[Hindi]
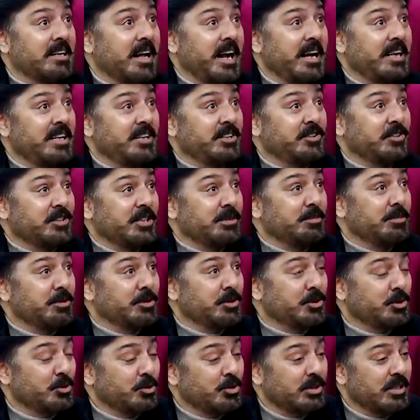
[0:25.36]
अगर 93
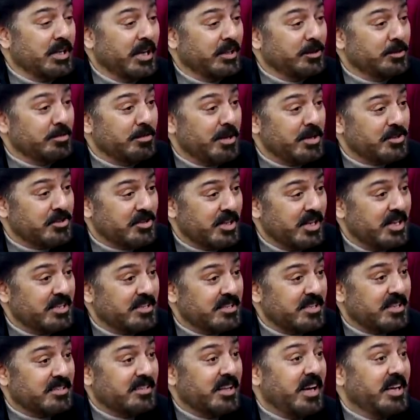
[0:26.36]
में शुरू किया तो
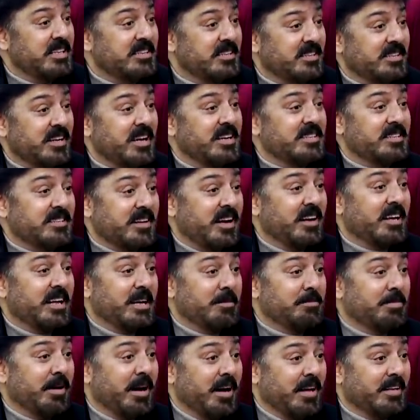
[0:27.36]
माशाल्लाह सत्ताईस साल,
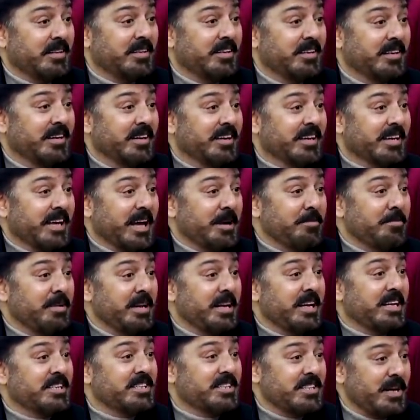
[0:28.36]
साल के बाद हाँ।
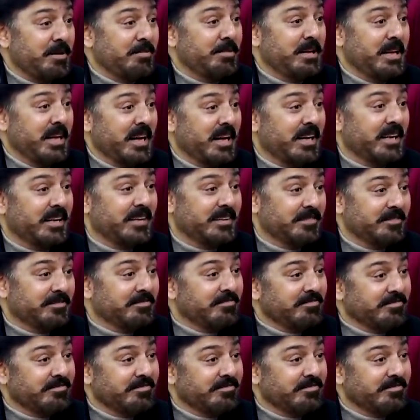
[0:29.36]
कैमरे के सामने आए